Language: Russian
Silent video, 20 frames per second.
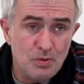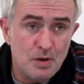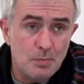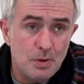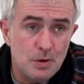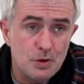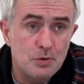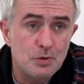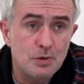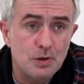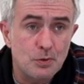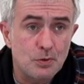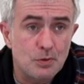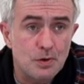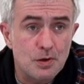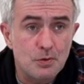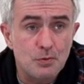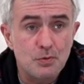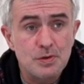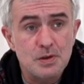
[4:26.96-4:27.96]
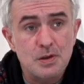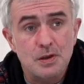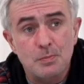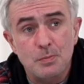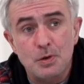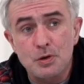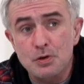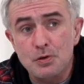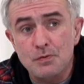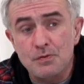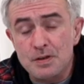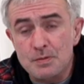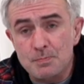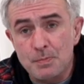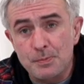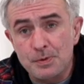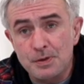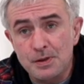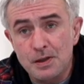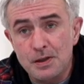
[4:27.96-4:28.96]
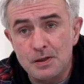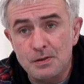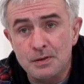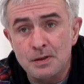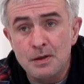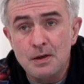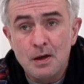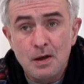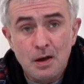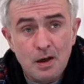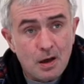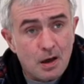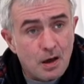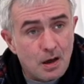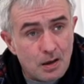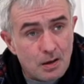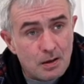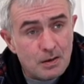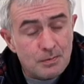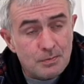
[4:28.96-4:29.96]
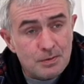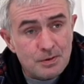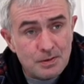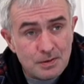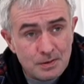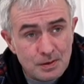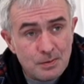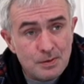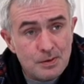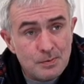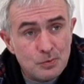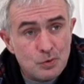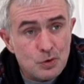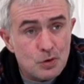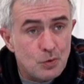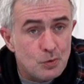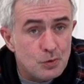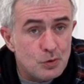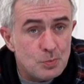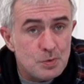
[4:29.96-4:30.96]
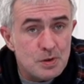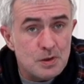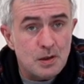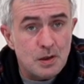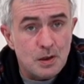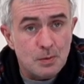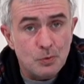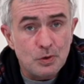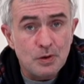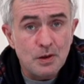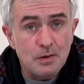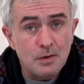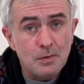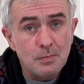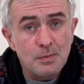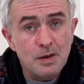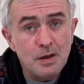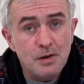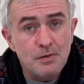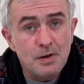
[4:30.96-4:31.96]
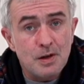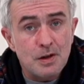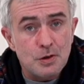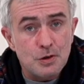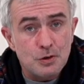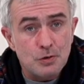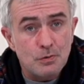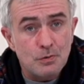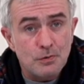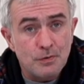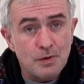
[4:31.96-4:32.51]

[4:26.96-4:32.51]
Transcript: Ну, небольшое такое рекурсия, небольшое воспоминание, а, немножко уйдем к старому. Итак, мы говорили, что